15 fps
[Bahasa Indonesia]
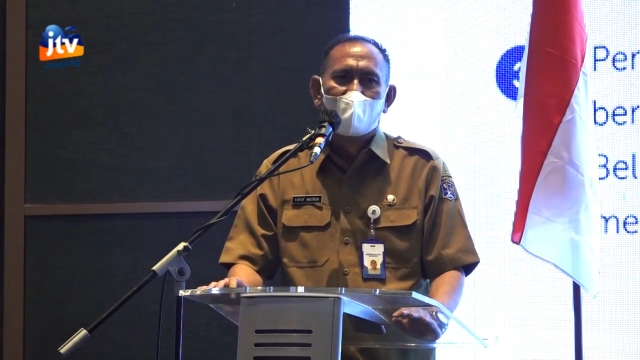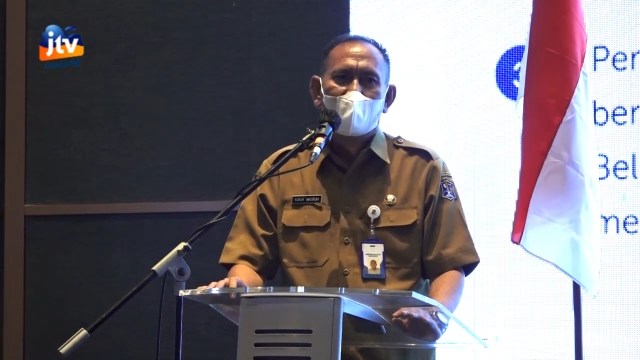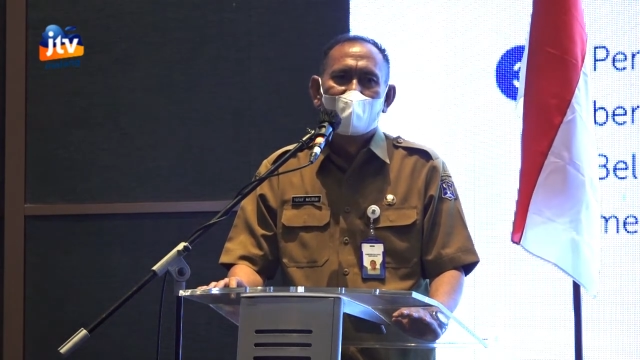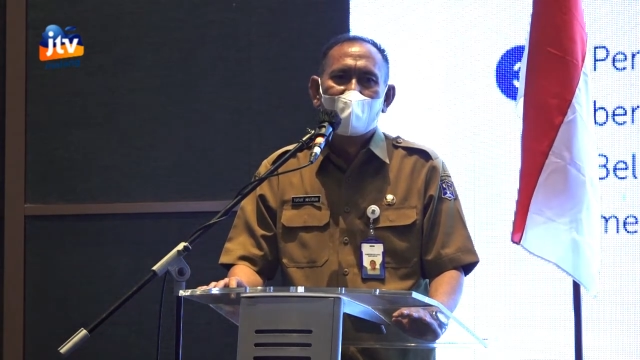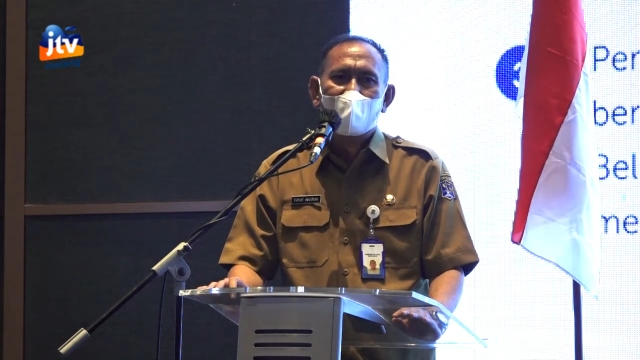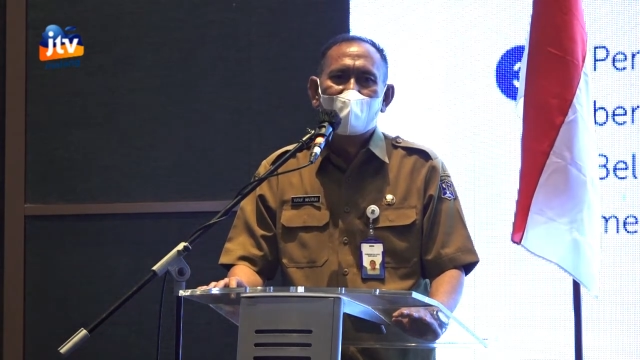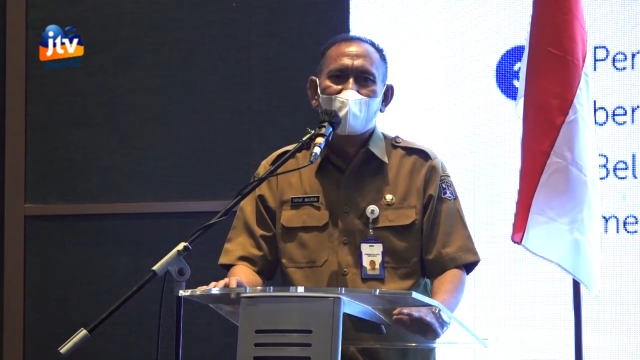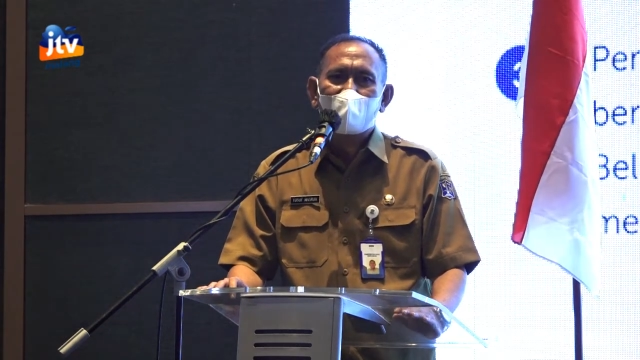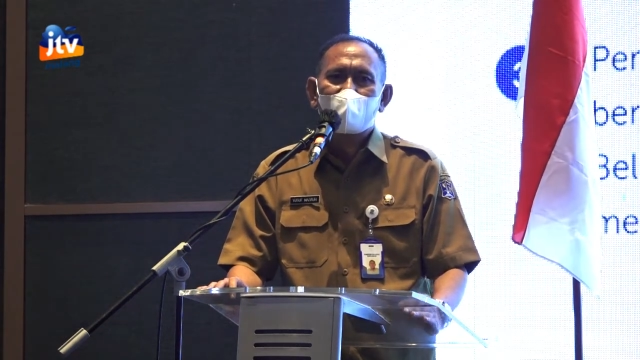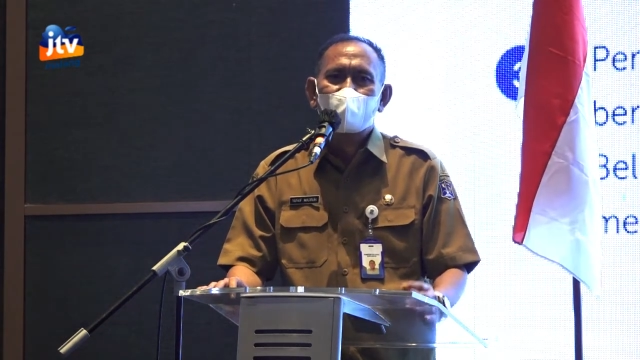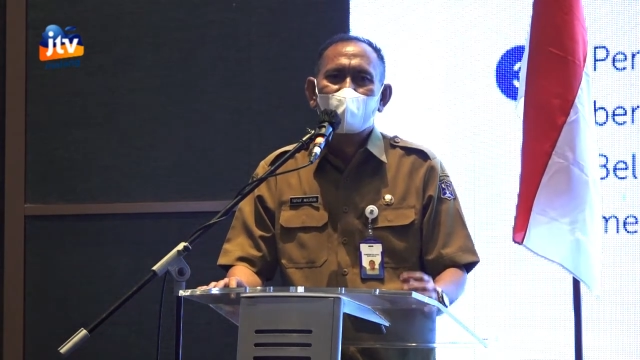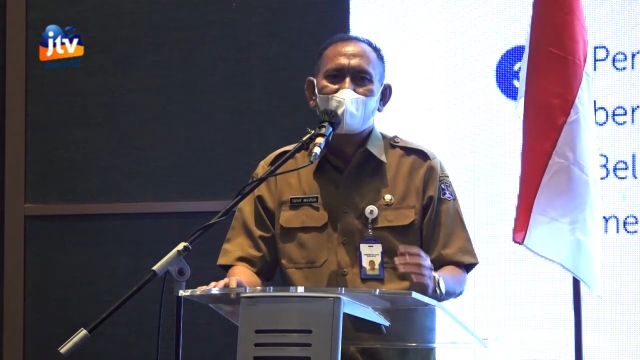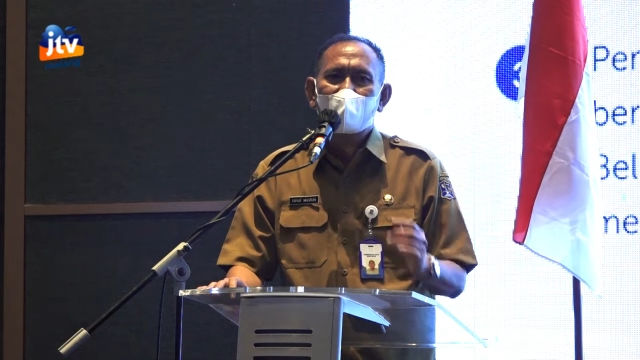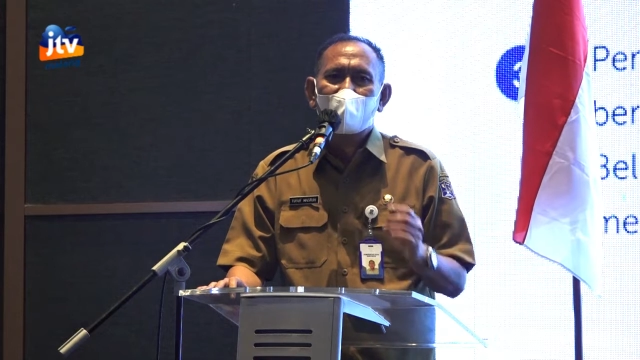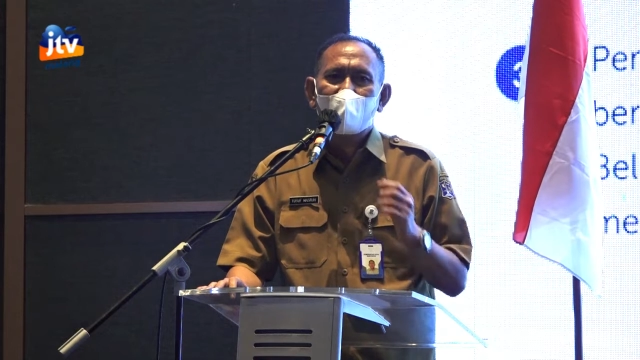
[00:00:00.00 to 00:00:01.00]
Anak-anak di
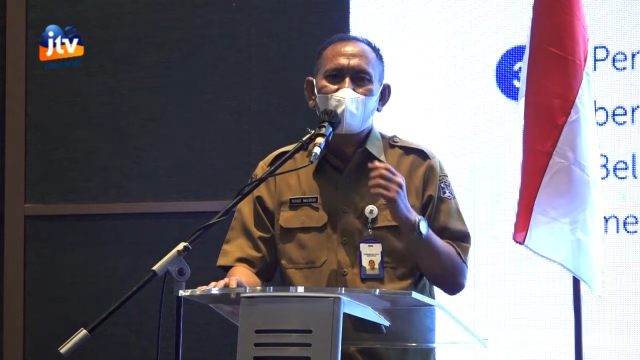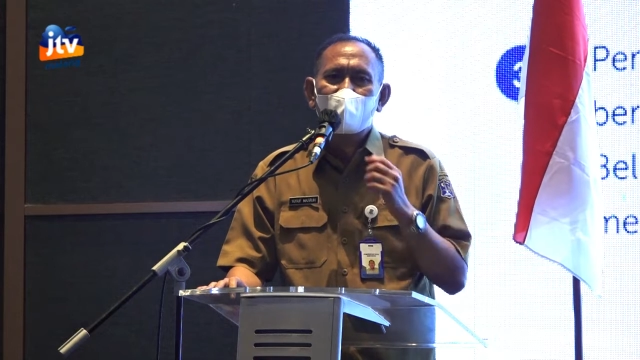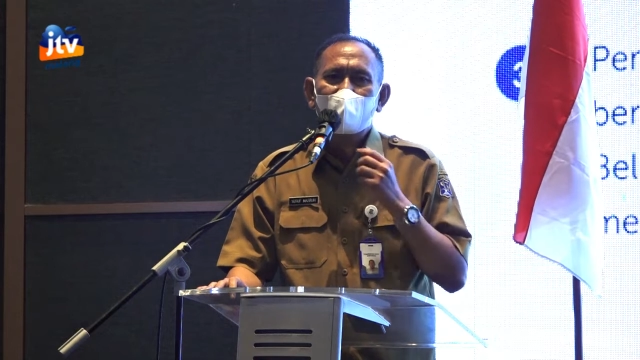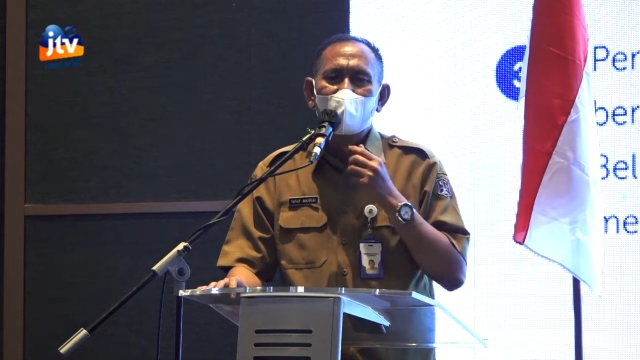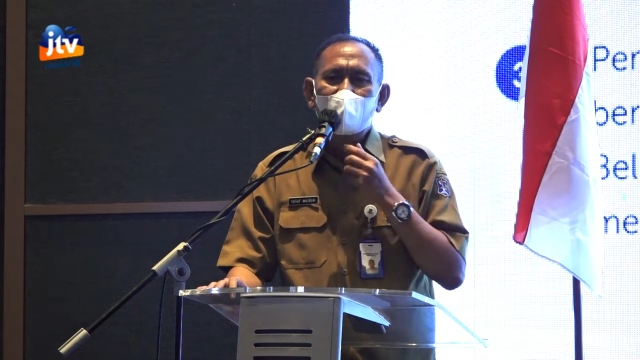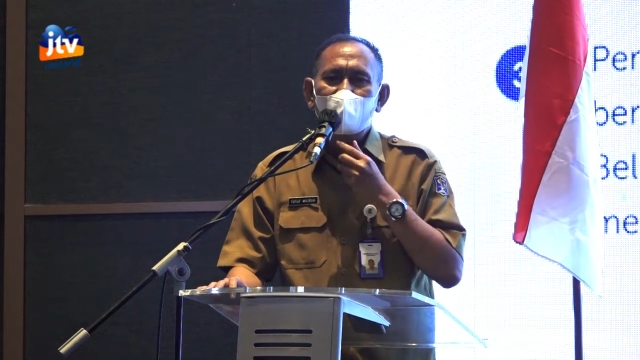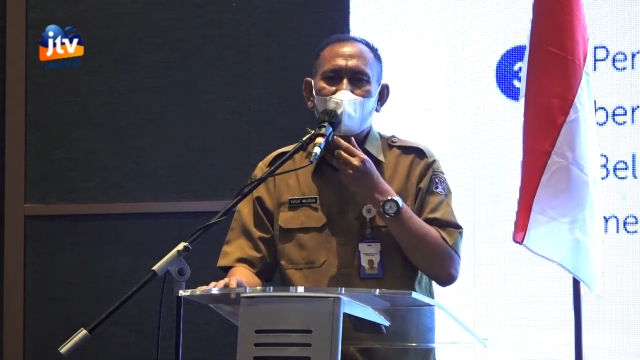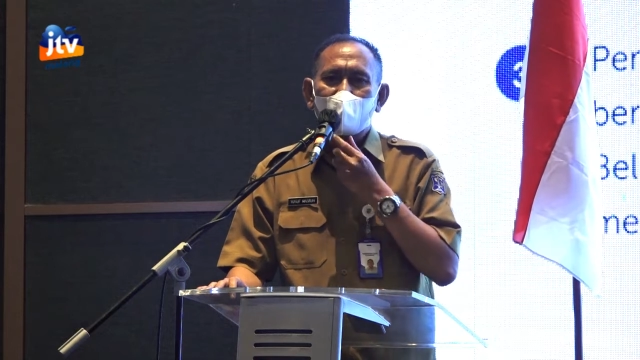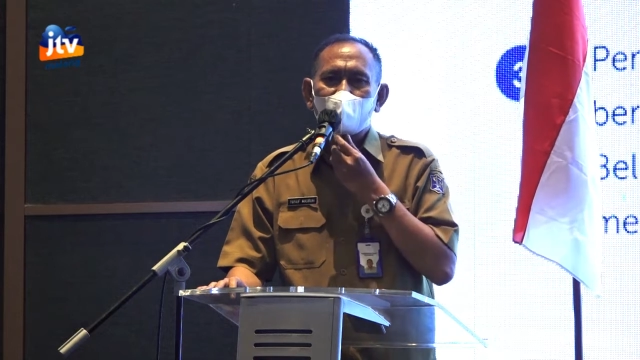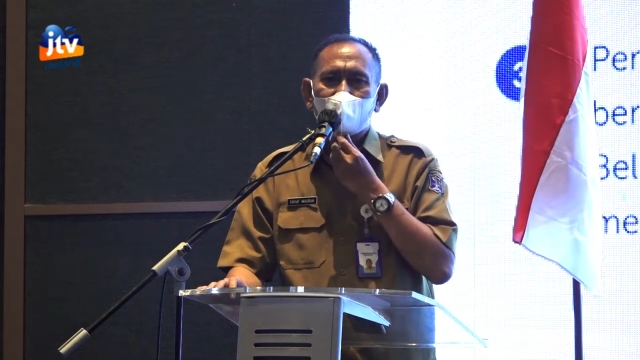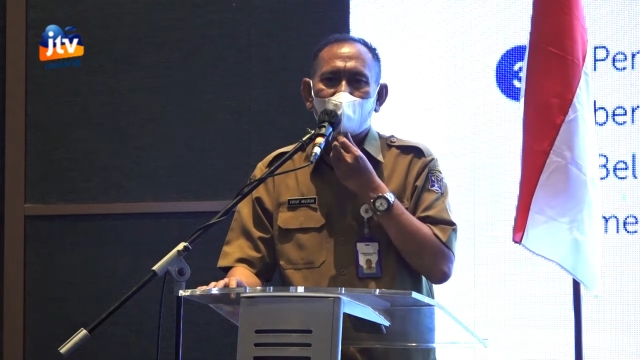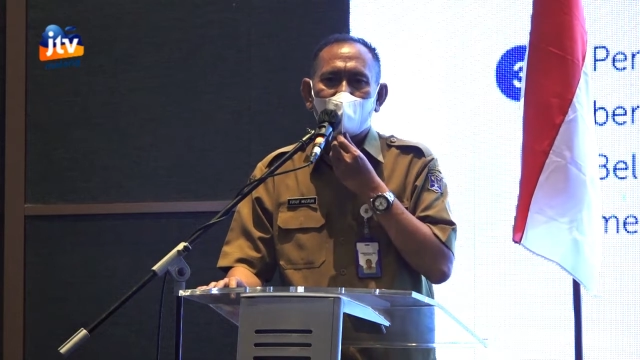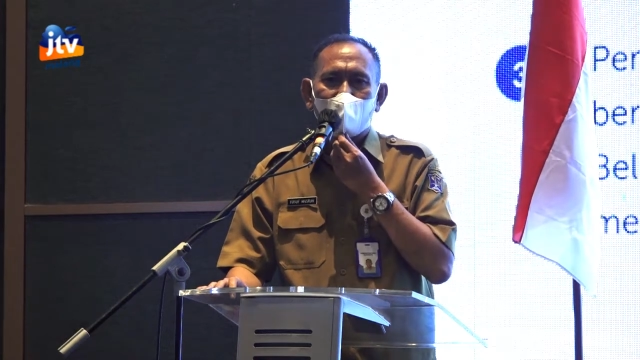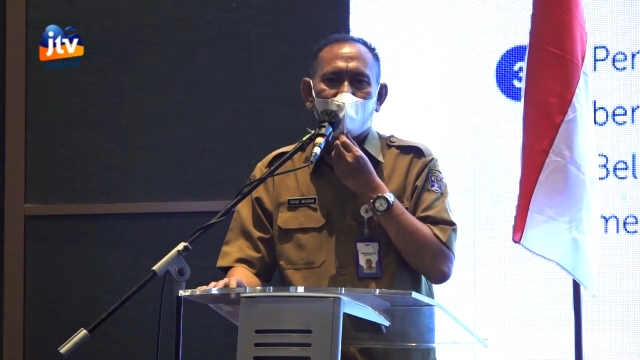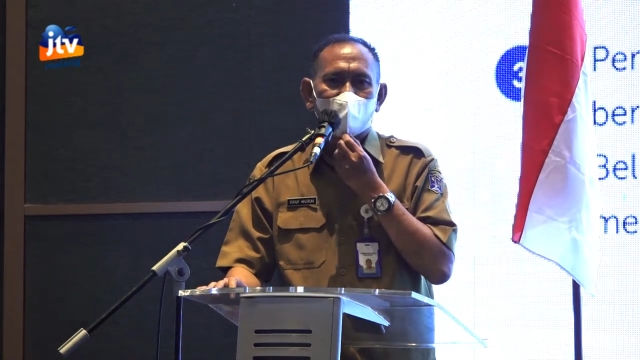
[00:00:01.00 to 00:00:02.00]
PTF ini Bapak
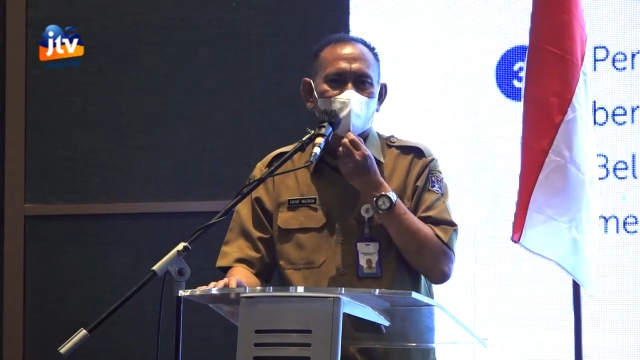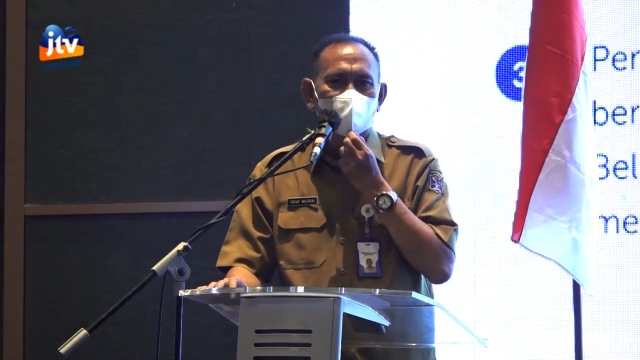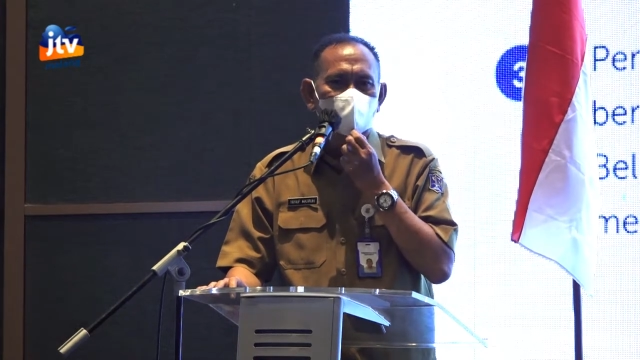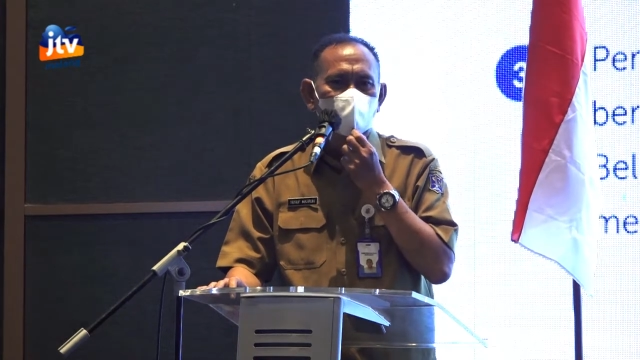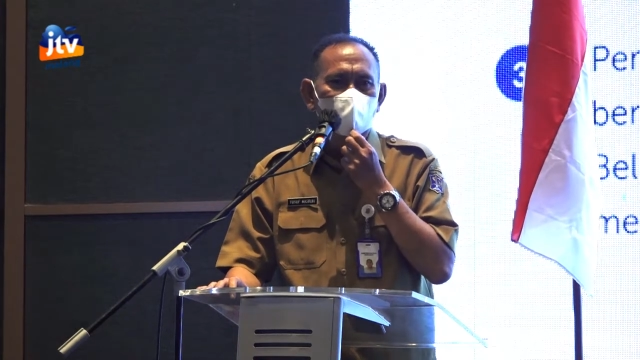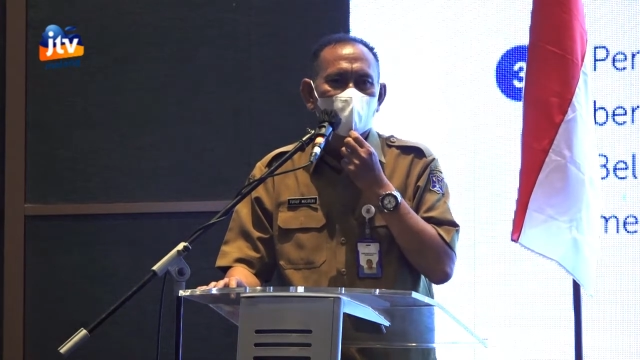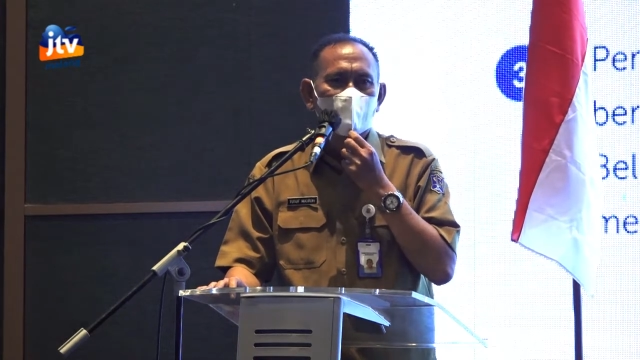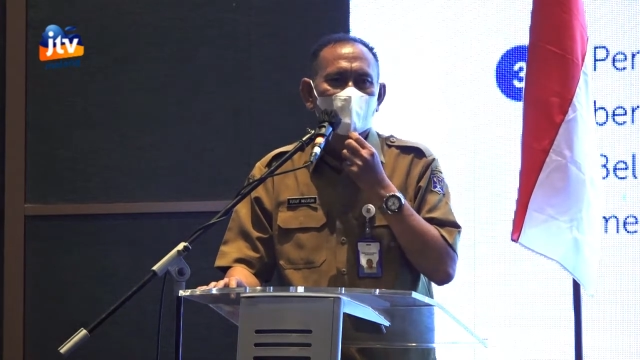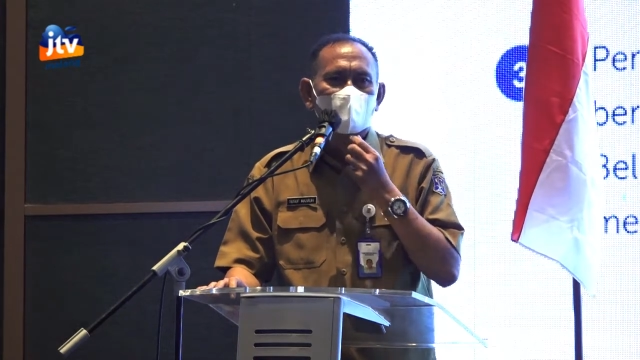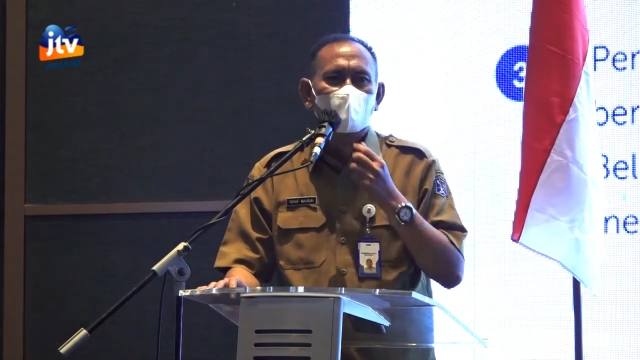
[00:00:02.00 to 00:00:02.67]
bisa hormati,